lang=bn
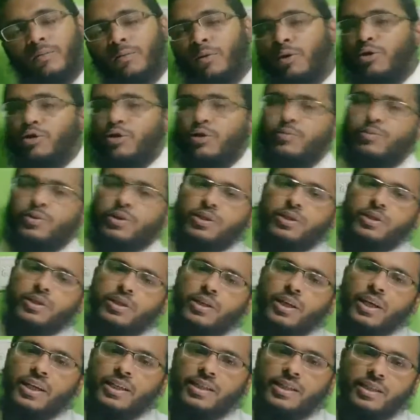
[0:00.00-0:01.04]
আমি অষ্টম
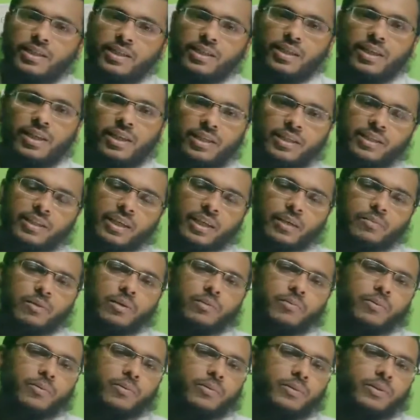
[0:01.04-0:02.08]
শ্রেণীর আইসিটি ক্লাস
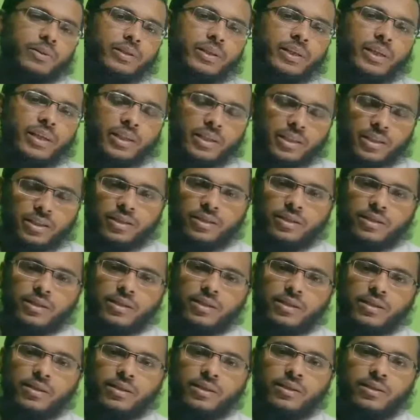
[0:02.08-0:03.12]
ধারাবাহিকভাবে নিয়ে আসতেছি
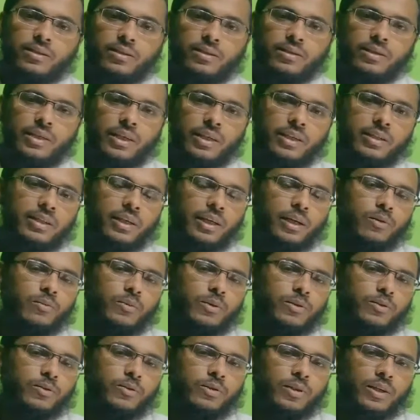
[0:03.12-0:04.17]
তাদের
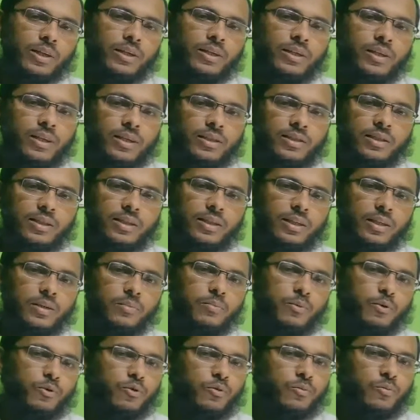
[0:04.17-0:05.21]
ধারাবাহিকতায় আজকে
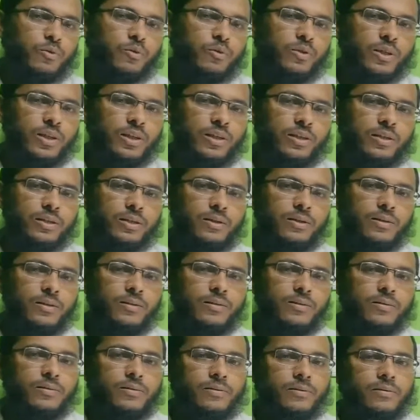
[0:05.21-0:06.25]
প্রথম অধ্যায়ের
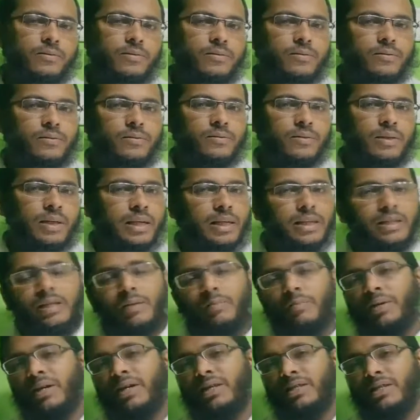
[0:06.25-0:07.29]

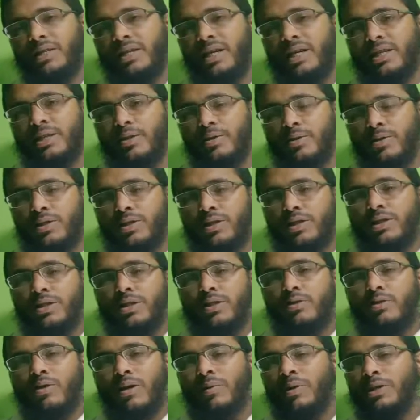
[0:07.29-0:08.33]
আরেকটা পার্ট নিয়ে হাজির হয়েছি
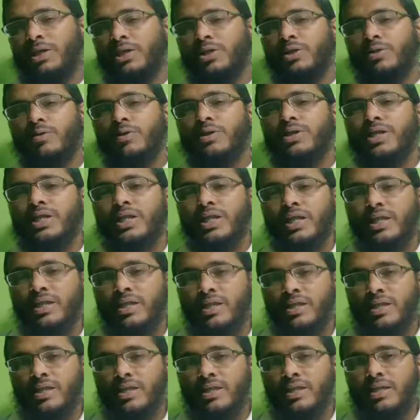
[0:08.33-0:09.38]
তো আমার যে সকল
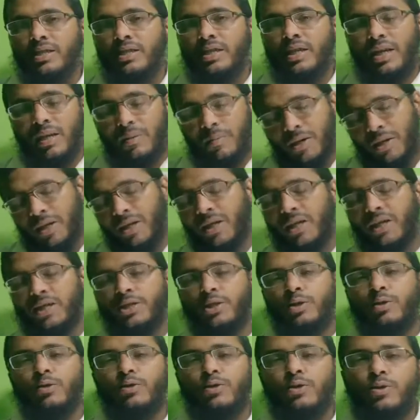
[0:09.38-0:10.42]
শিক্ষার্থী আমার এই
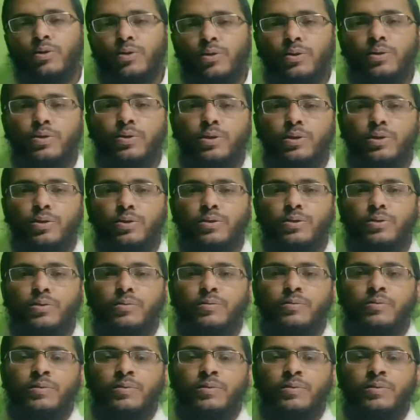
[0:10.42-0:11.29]
ক্লাসে অংশগ্রহণ করেছ